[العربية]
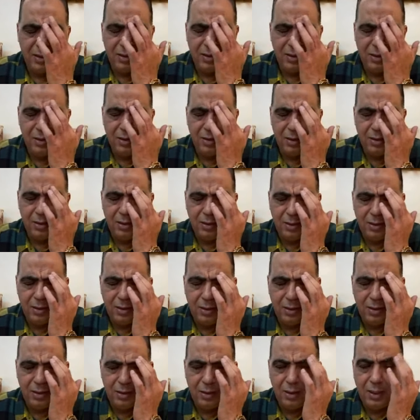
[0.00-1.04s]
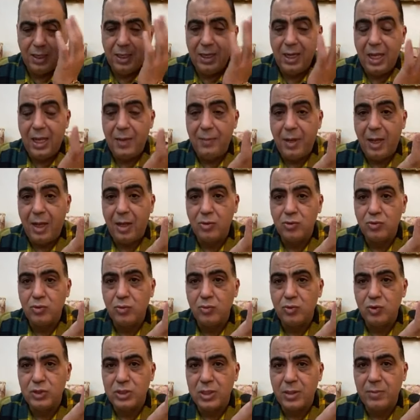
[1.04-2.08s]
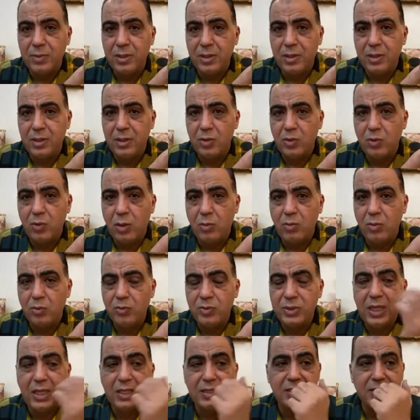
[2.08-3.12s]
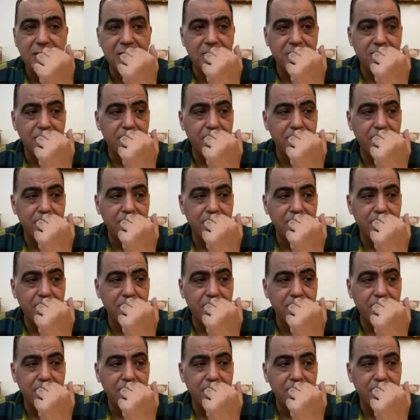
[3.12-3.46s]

آه، آه، اللاعب عقده مستمر وممتد